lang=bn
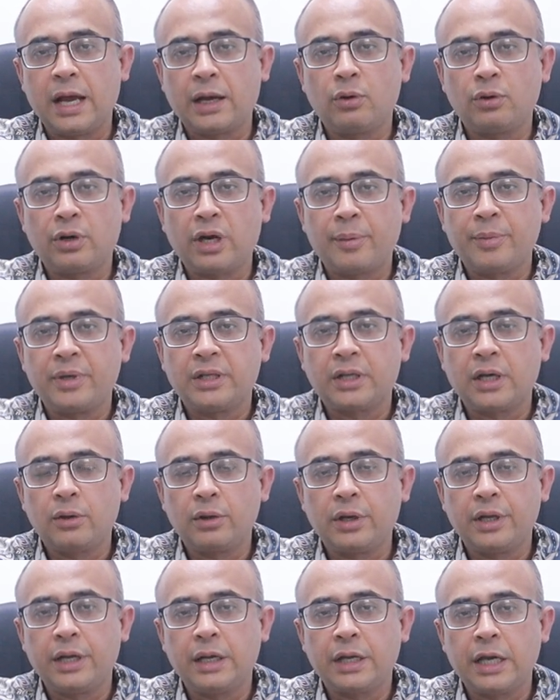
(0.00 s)
এখন আমি
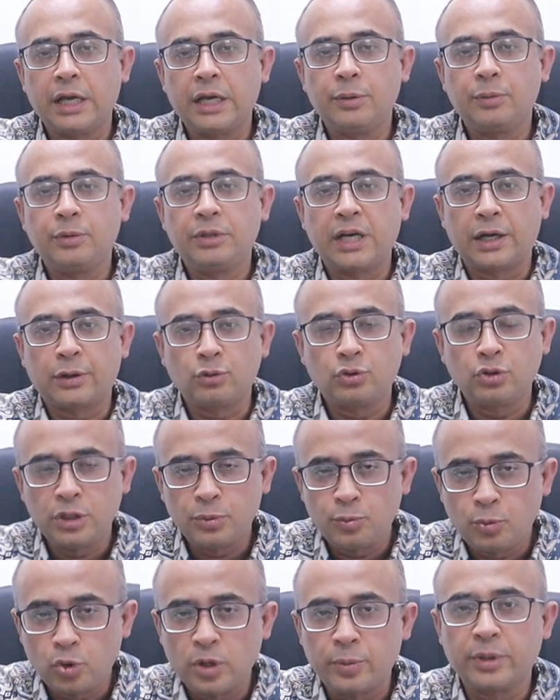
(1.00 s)
তাহলে এই কারো
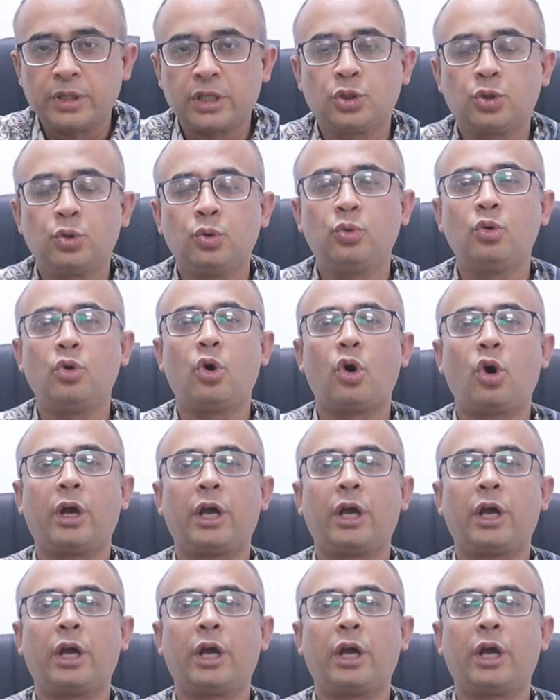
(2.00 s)
যদি বুকে ব্যথা শুরু